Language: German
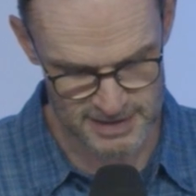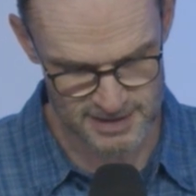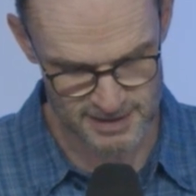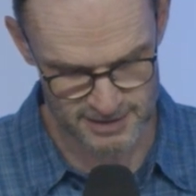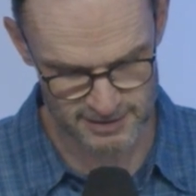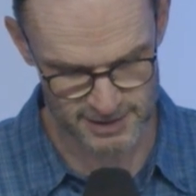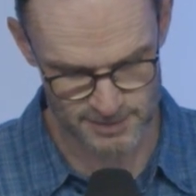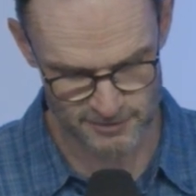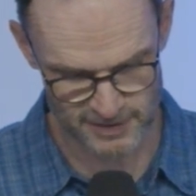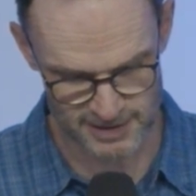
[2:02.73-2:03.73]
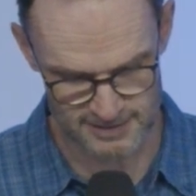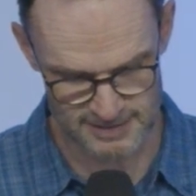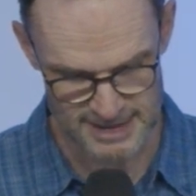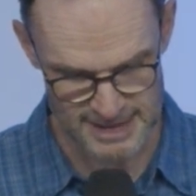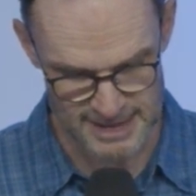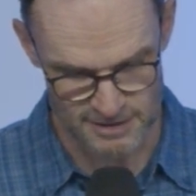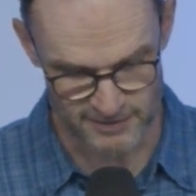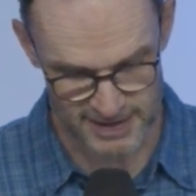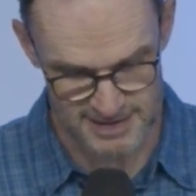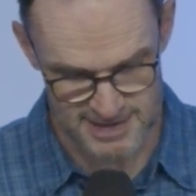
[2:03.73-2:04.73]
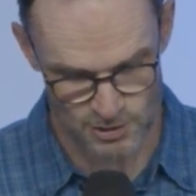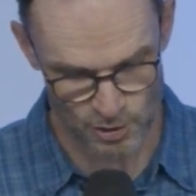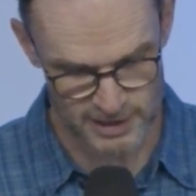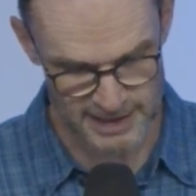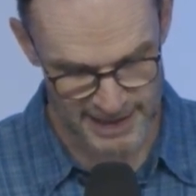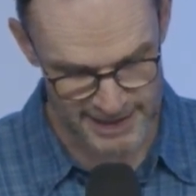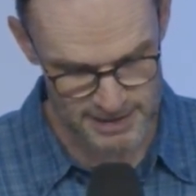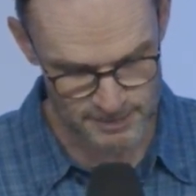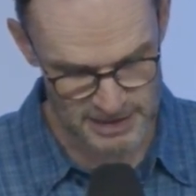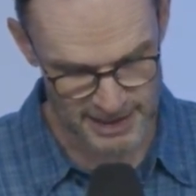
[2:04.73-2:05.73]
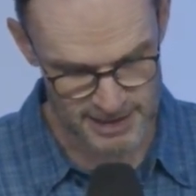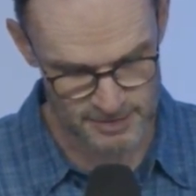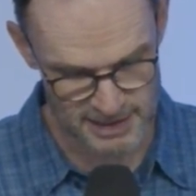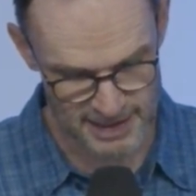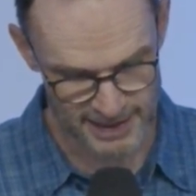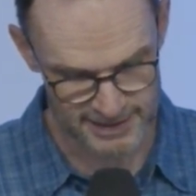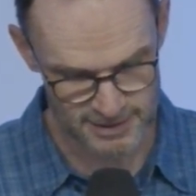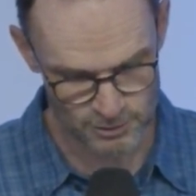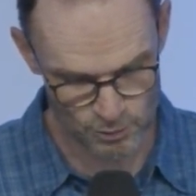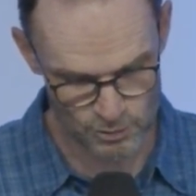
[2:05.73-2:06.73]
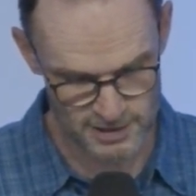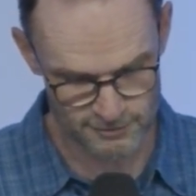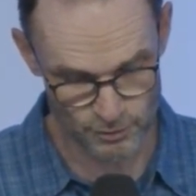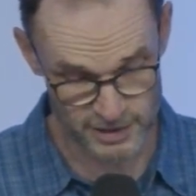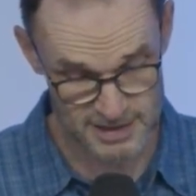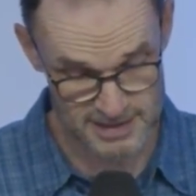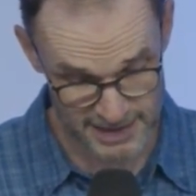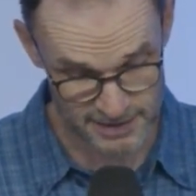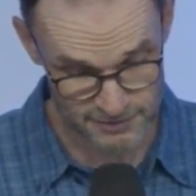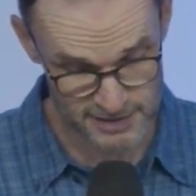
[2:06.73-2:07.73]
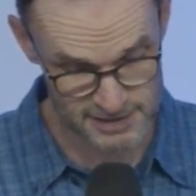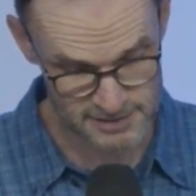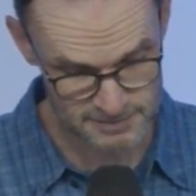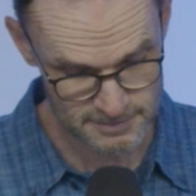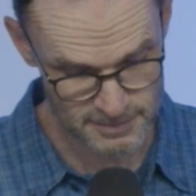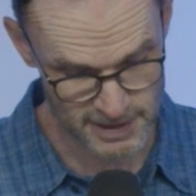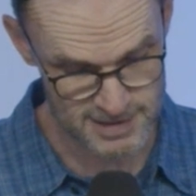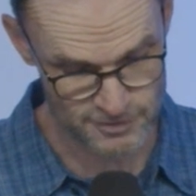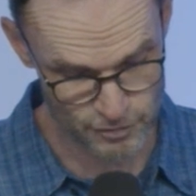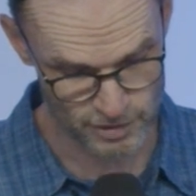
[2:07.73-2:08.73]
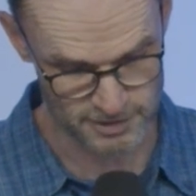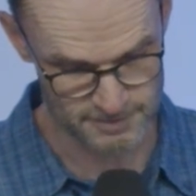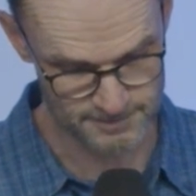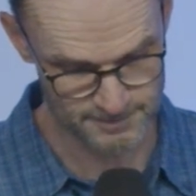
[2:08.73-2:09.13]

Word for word: Winden getrieben werden, werden sie doch gelenkt mit einem kleinen Ruder, wohin der will, der es führt.